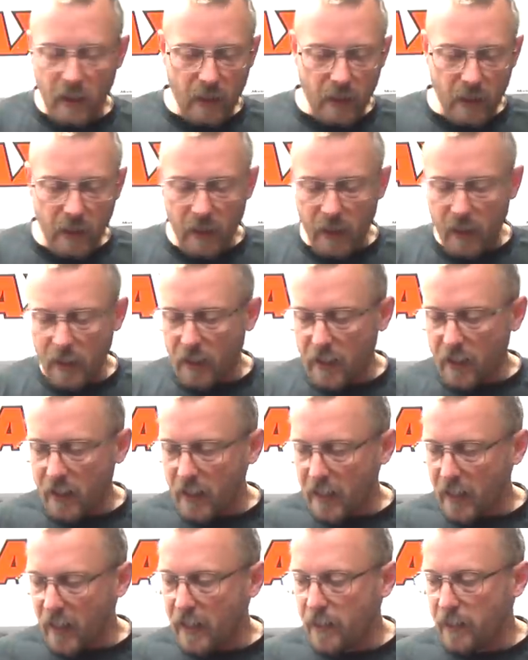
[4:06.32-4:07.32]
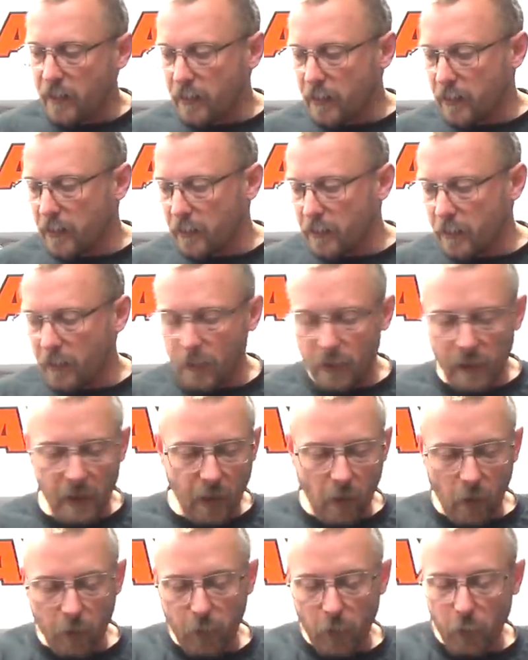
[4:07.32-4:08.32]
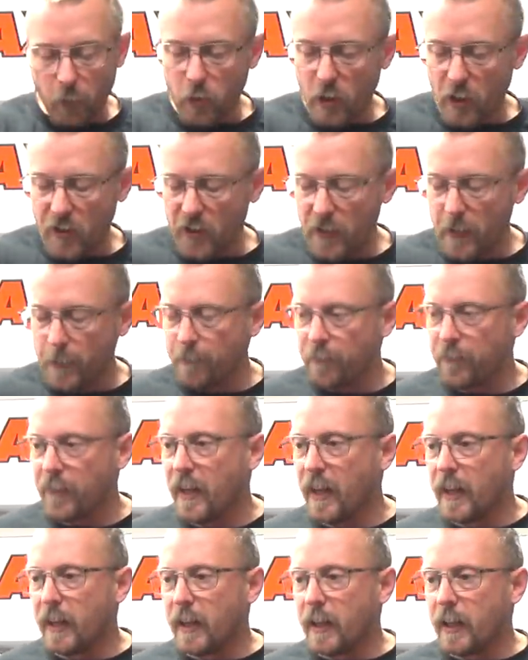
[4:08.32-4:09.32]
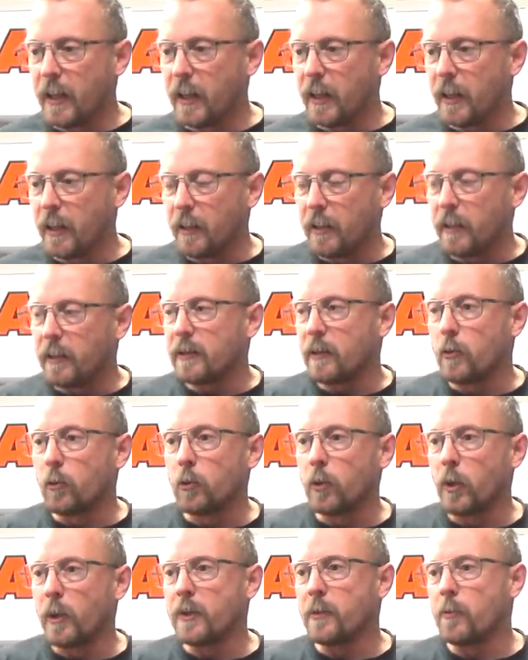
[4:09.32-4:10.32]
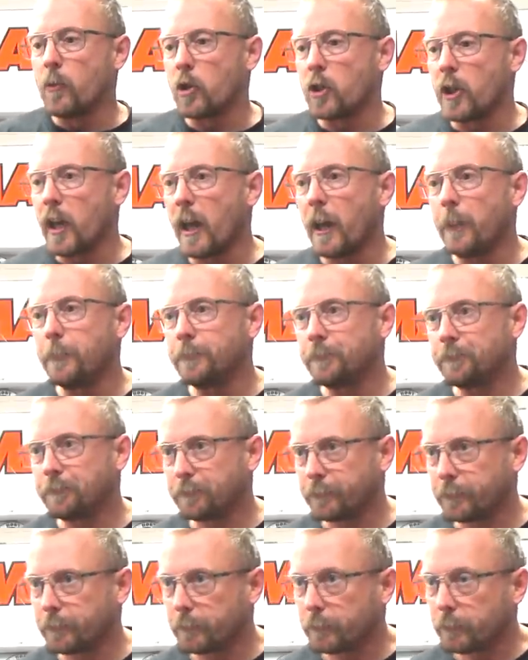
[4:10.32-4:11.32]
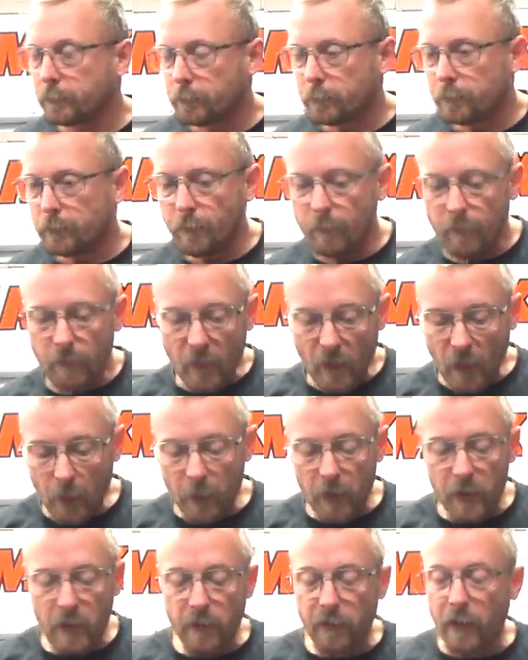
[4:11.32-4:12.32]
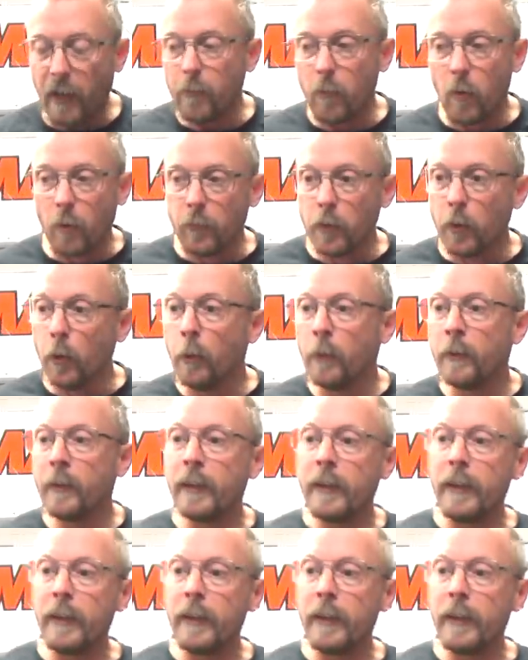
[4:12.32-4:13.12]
les, les cales, euh, les renforts de châssis. Et euh, ça coûte relativement cher. Mais c'est vraiment mieux